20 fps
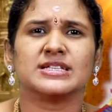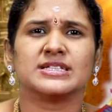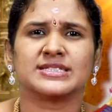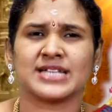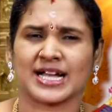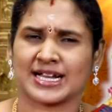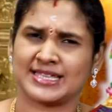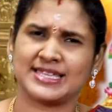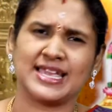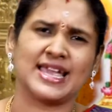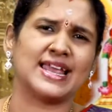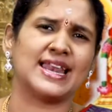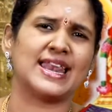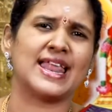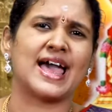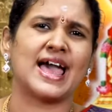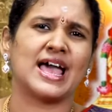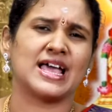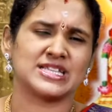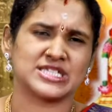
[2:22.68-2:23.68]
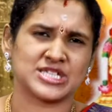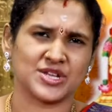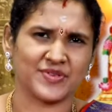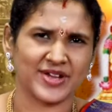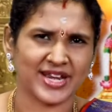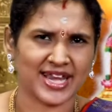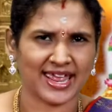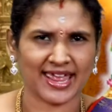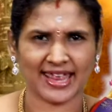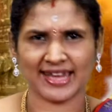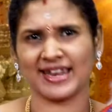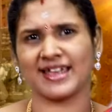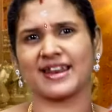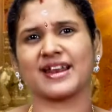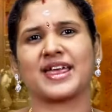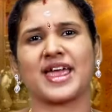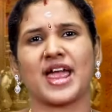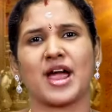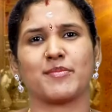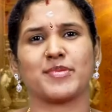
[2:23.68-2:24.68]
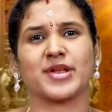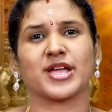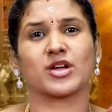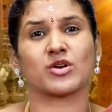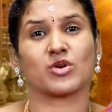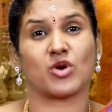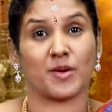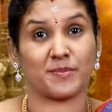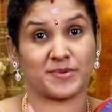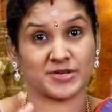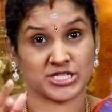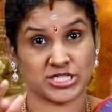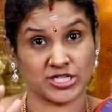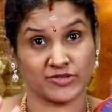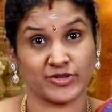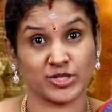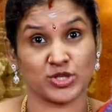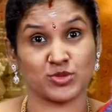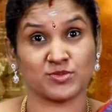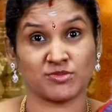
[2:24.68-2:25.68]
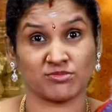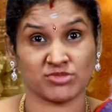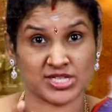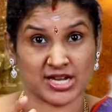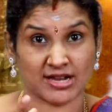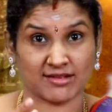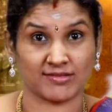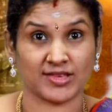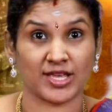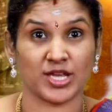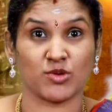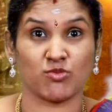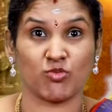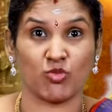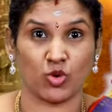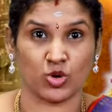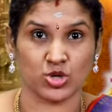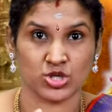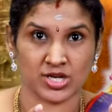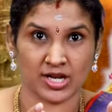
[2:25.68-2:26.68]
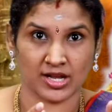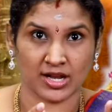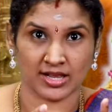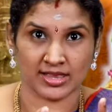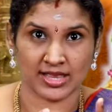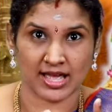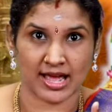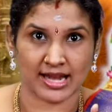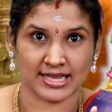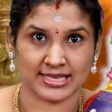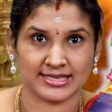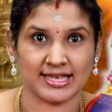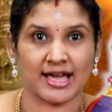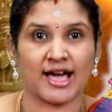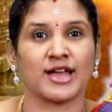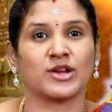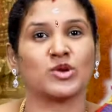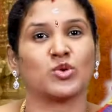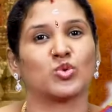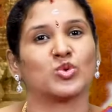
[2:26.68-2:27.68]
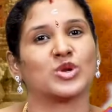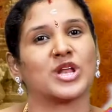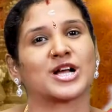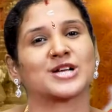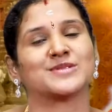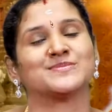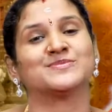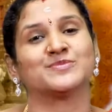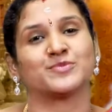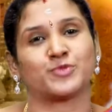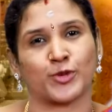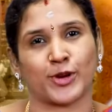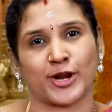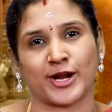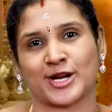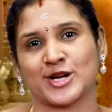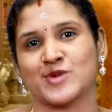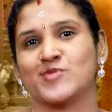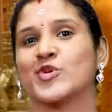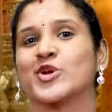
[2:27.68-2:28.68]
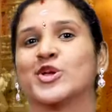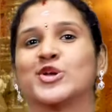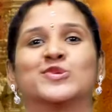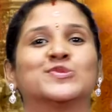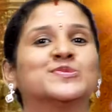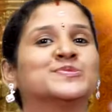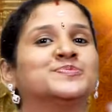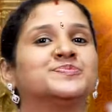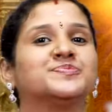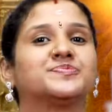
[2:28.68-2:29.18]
சக்தி இல்லை சிவனேன்னு இருக்கேன் அப்படிங்கிறோம் அப்போ சிவனும் சக்தியும் ஒன்று இருந்தால்தான் உலகம் புறக்க முடியும்